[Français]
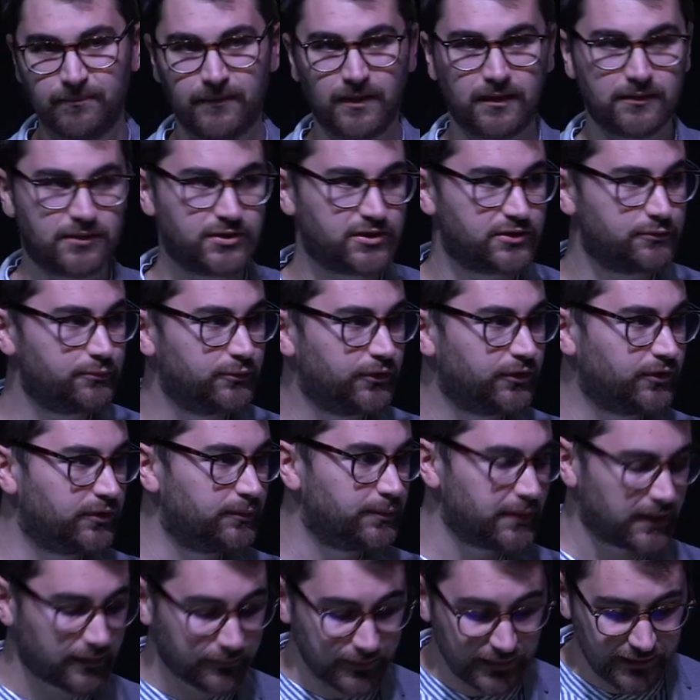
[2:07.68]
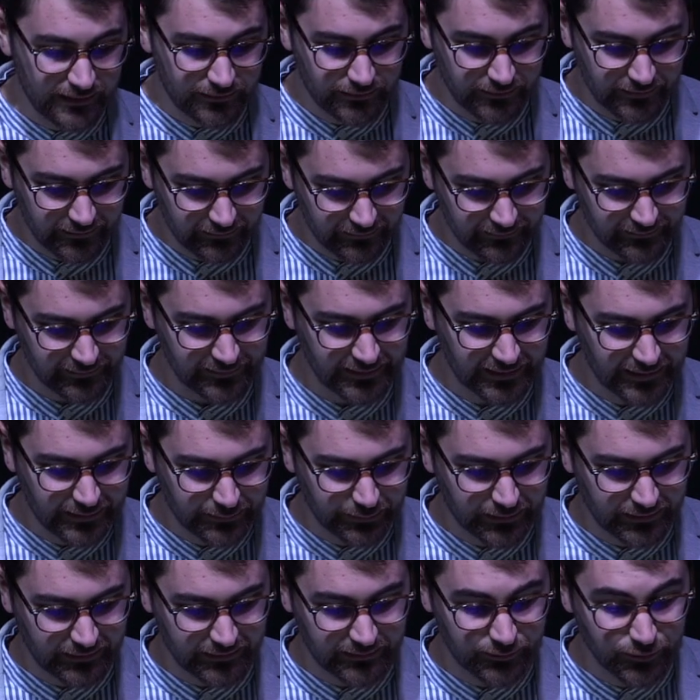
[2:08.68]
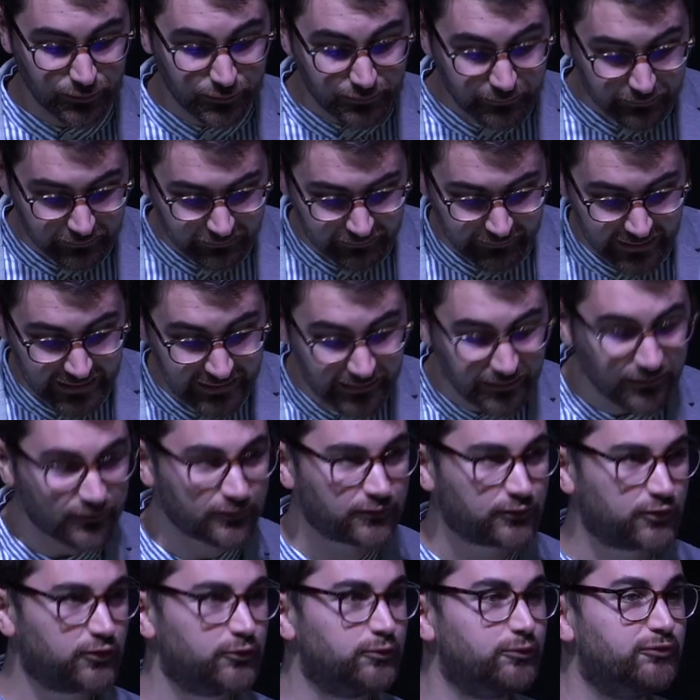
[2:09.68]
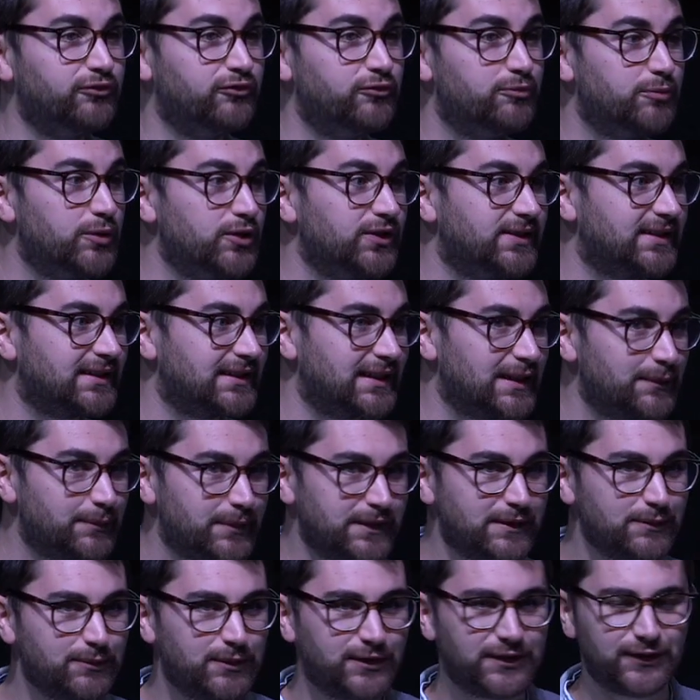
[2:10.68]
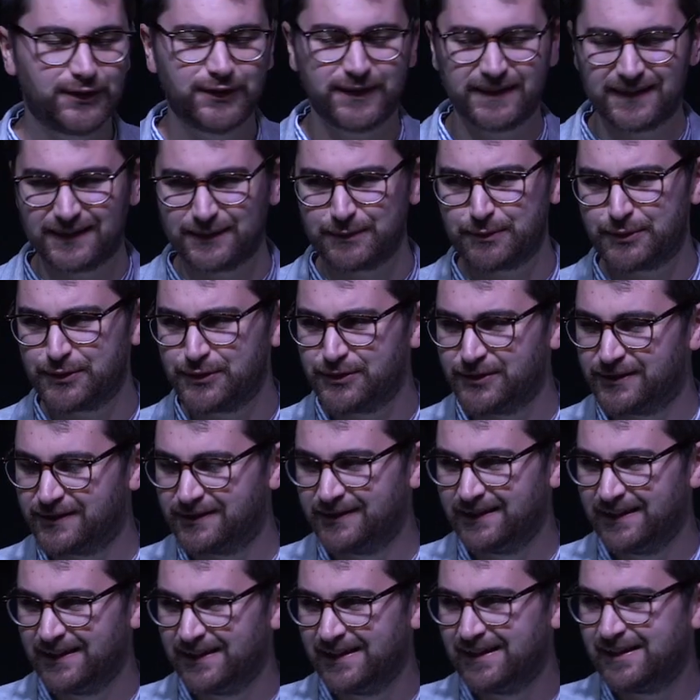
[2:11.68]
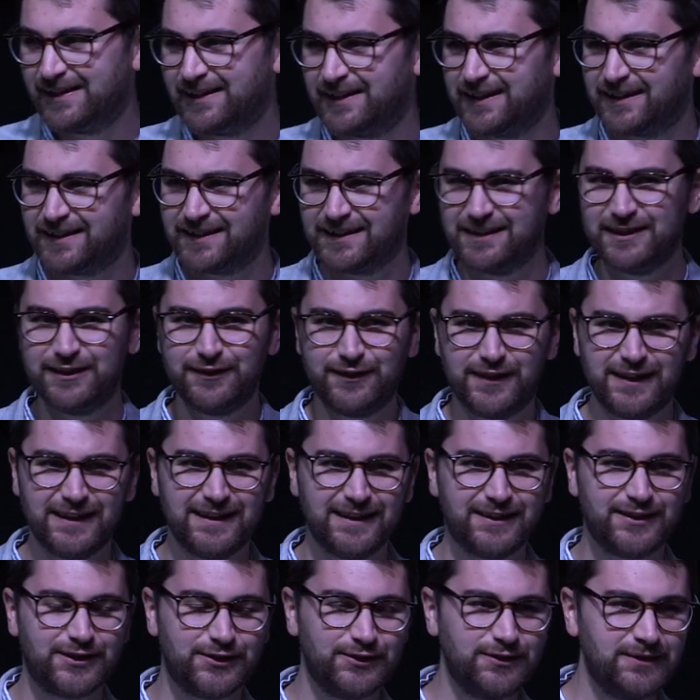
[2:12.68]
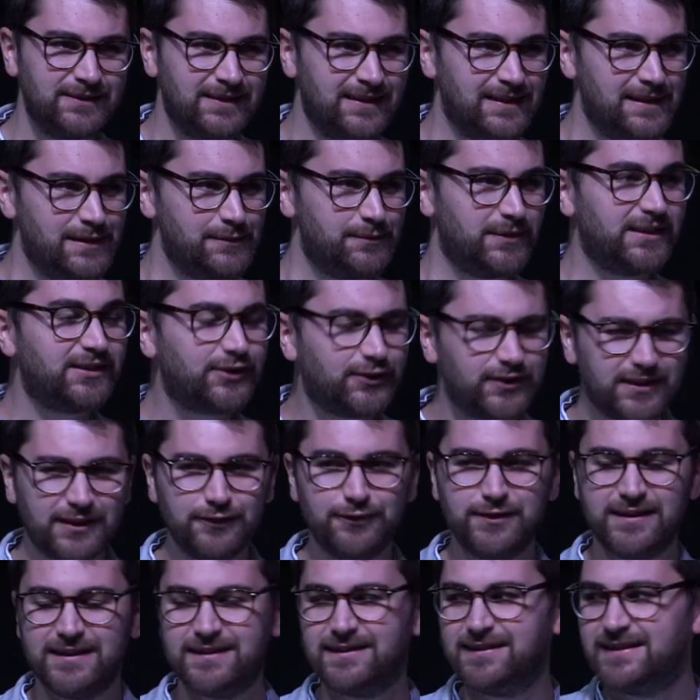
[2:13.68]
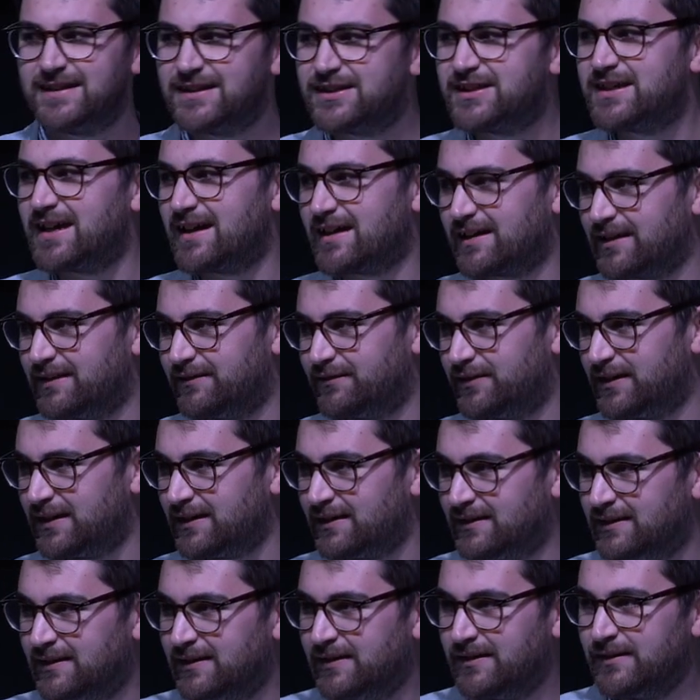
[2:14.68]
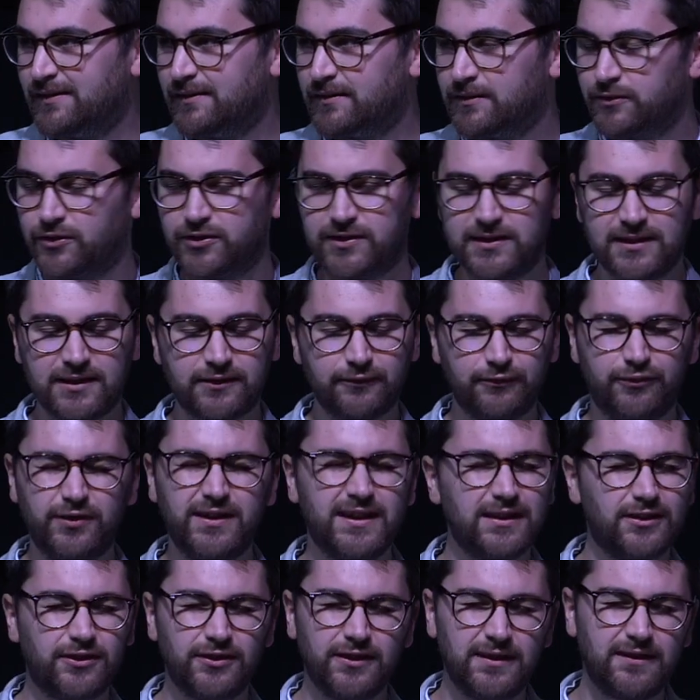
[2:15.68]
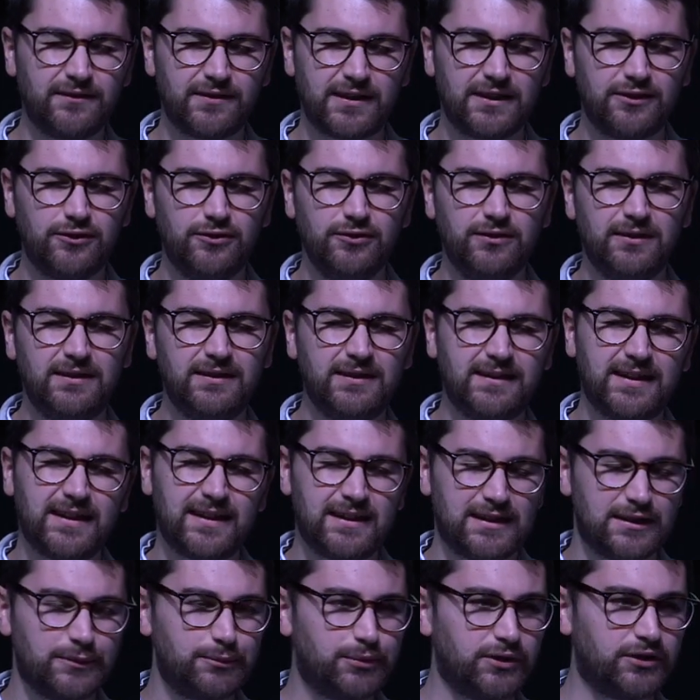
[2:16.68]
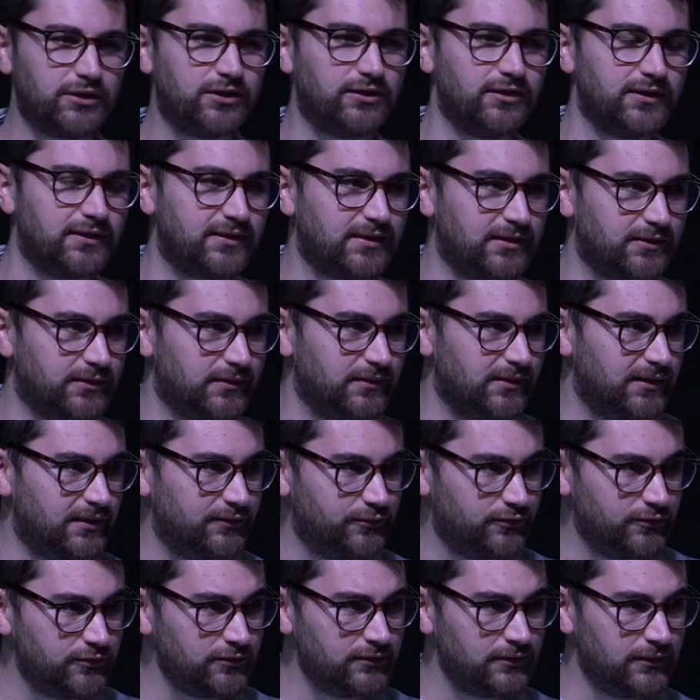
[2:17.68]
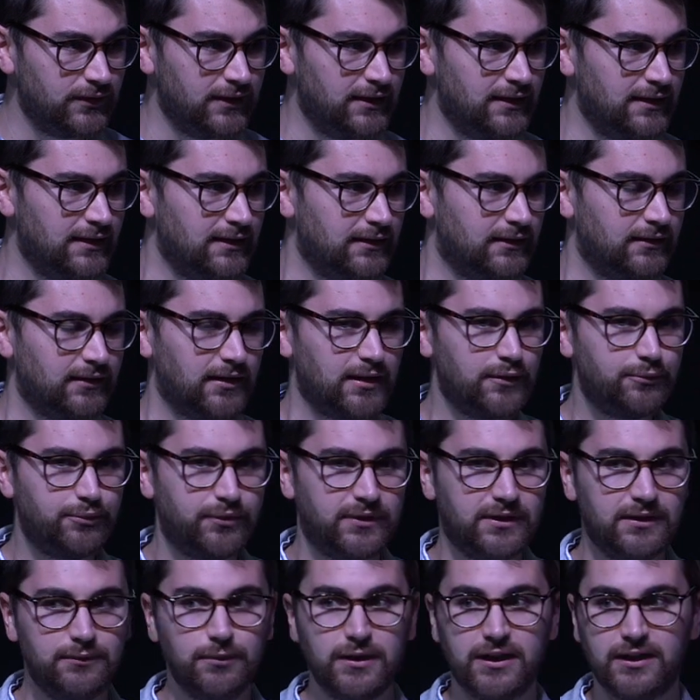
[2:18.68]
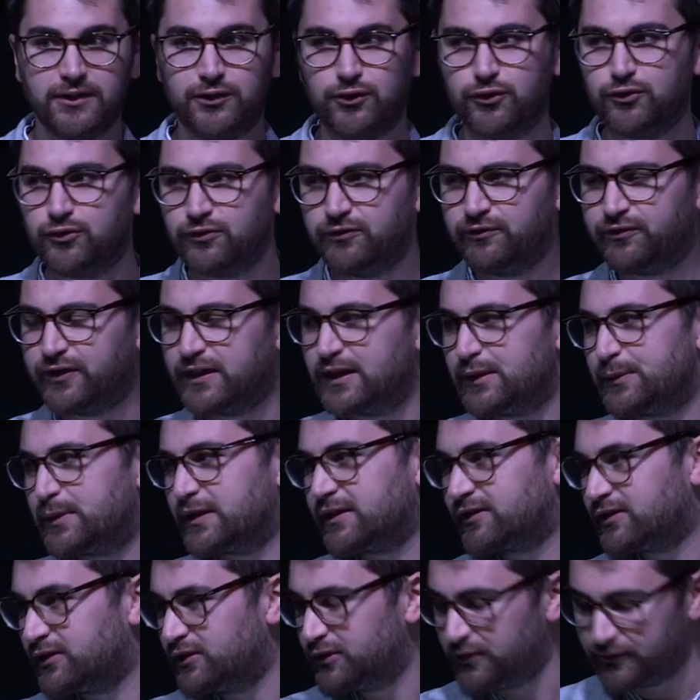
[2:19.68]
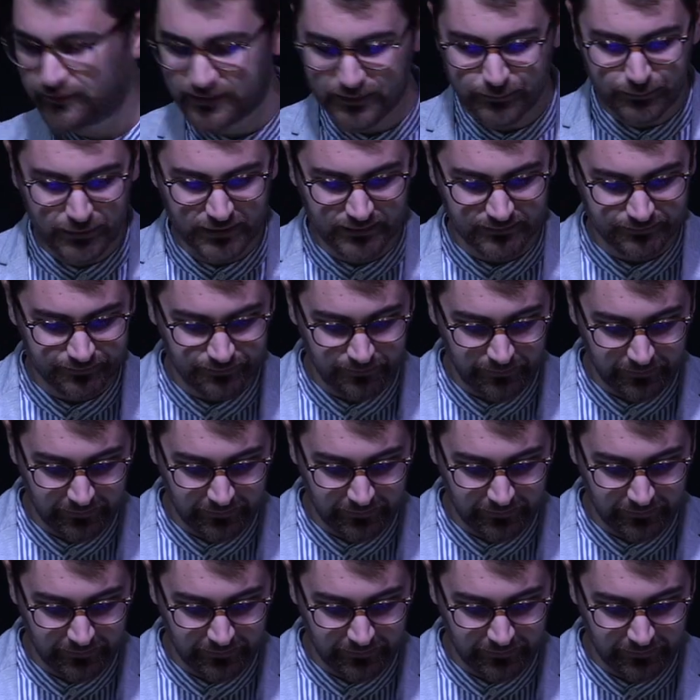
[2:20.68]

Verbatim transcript: je me suis permis de, mettre qu'on vous pose un lapin, puisque c'est un peu euh, la signification. Mais est-ce que ça vous est déjà arrivé de dire vous attendez avec une telle importance un rendez-vous, et puis bah, tout compte fait, la personne ne vient pas